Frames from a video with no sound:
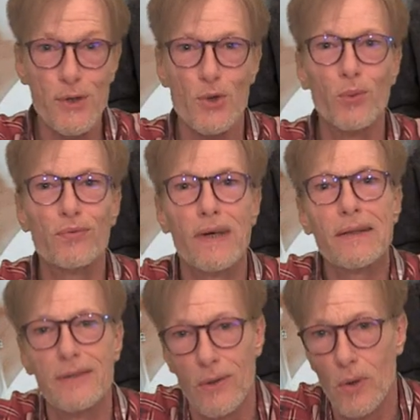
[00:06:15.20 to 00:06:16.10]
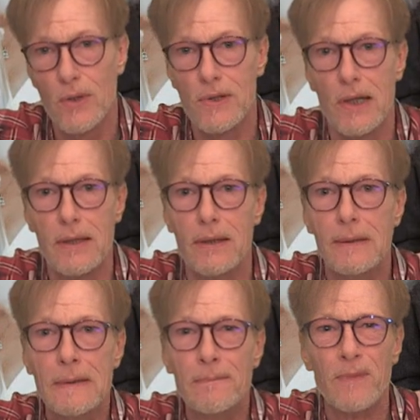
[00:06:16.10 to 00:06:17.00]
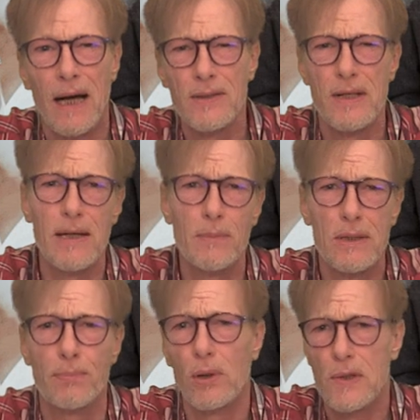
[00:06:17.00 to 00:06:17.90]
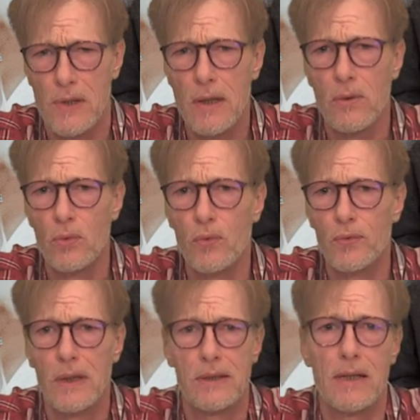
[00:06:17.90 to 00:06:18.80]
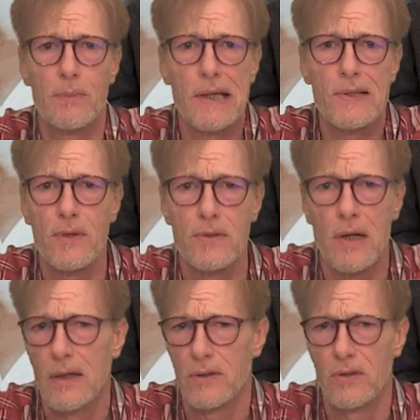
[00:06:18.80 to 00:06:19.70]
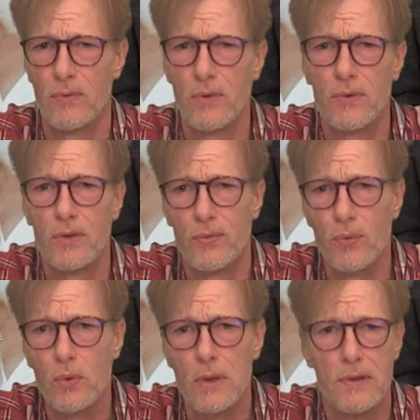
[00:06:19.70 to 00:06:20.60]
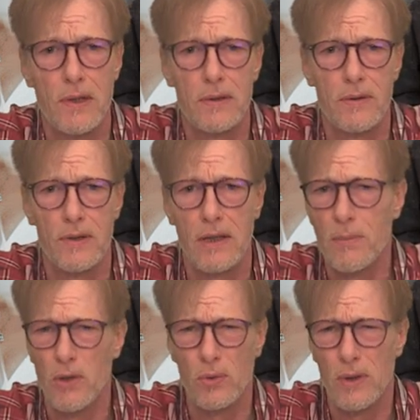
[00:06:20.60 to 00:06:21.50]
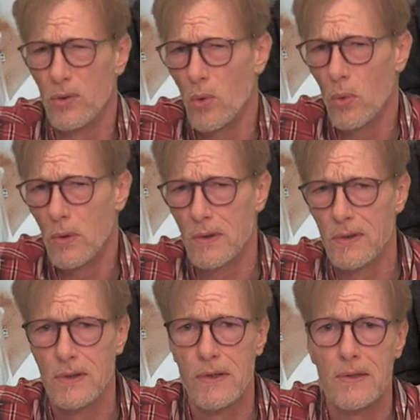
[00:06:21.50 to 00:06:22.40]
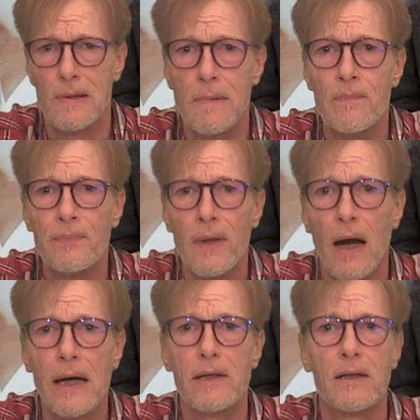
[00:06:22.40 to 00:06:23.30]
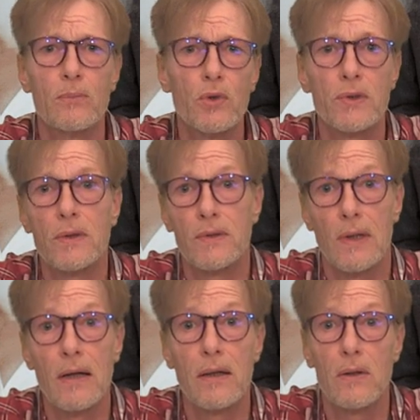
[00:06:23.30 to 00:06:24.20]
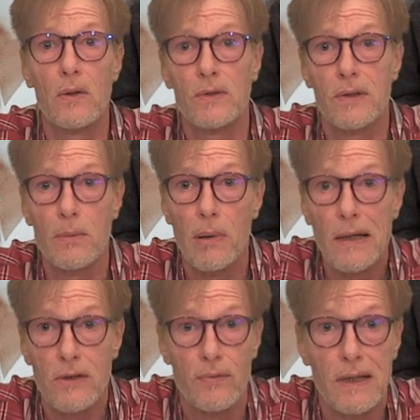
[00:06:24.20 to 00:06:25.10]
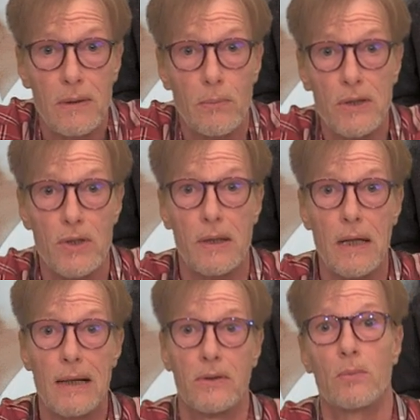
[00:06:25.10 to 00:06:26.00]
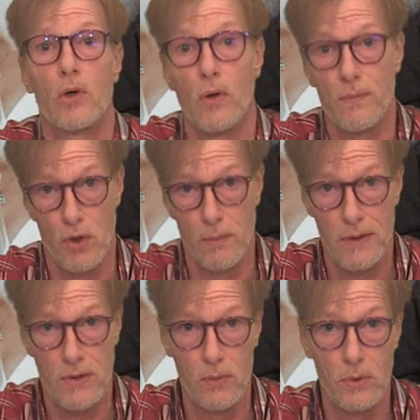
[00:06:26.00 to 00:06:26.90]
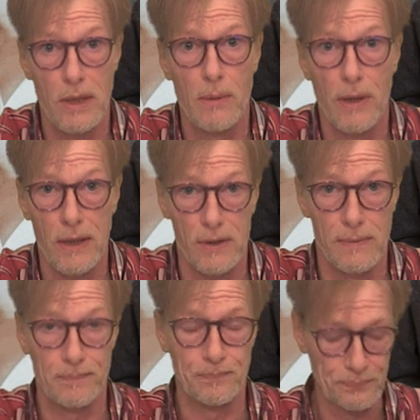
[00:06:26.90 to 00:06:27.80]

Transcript: Schon während der Hochzeit hatte jemand die Polizei gerufen, nachdem Gäste sagten, sie würden sich fühlen, als hätte sie jemand unter Drogen gesetzt. Einige mussten ins Krankenhaus gebracht werden, manche klagten über Kopfschmerzen und Erbrechen.